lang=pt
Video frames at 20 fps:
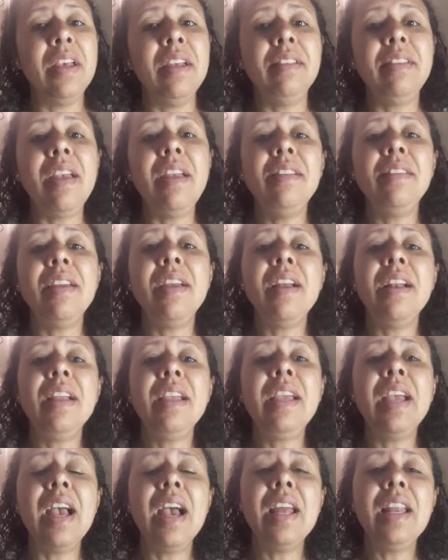Tentei
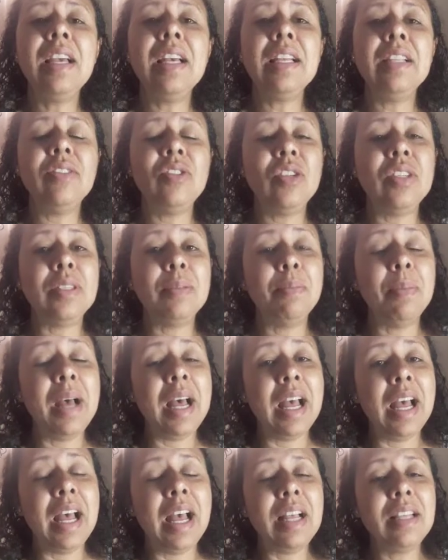ligar antes,
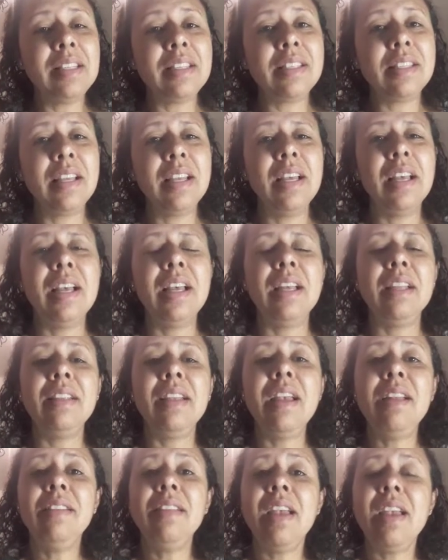mas.
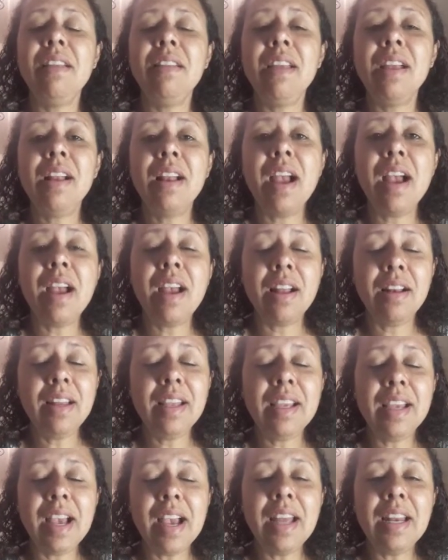Tentei ligar,
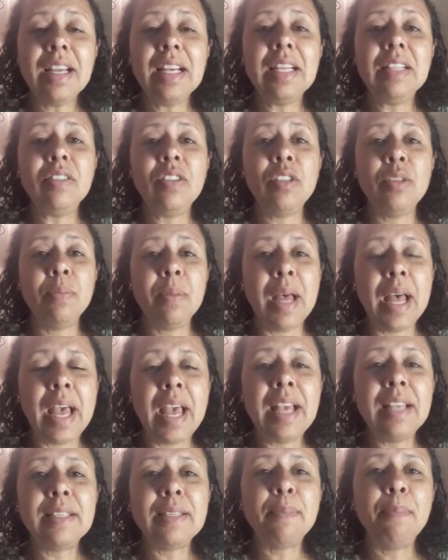ligar antes,
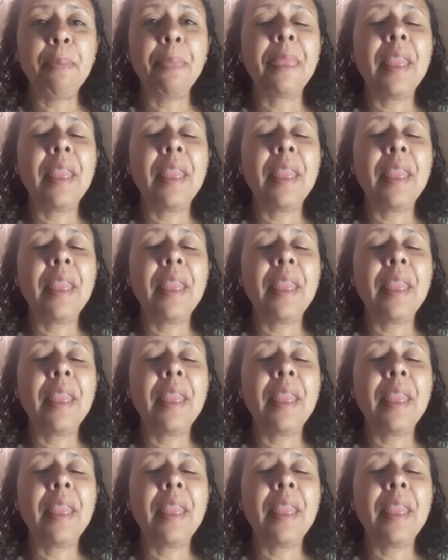mas.